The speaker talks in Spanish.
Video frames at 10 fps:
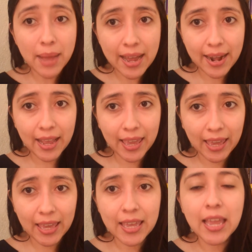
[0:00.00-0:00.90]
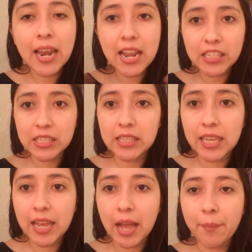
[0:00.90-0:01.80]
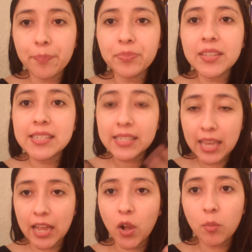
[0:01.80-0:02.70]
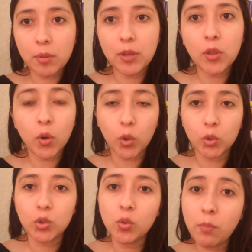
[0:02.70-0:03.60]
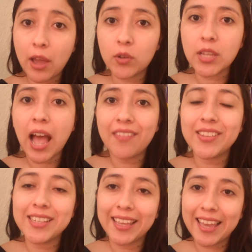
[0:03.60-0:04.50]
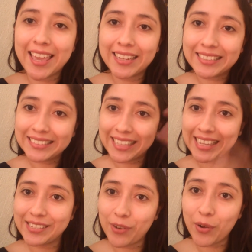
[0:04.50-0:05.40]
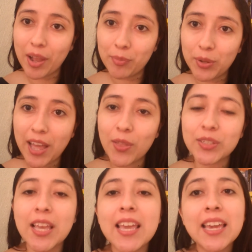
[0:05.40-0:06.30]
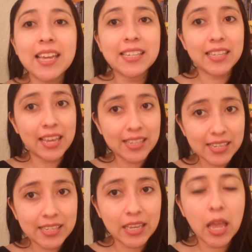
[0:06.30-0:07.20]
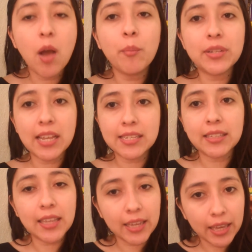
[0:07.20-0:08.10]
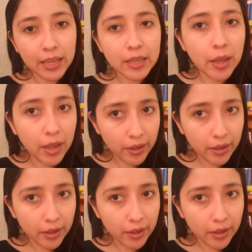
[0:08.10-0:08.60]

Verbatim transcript: para que les digan si han convivido con otros humanos antes de que hayan que, fueron capturados. Y si es así, pues hacen de que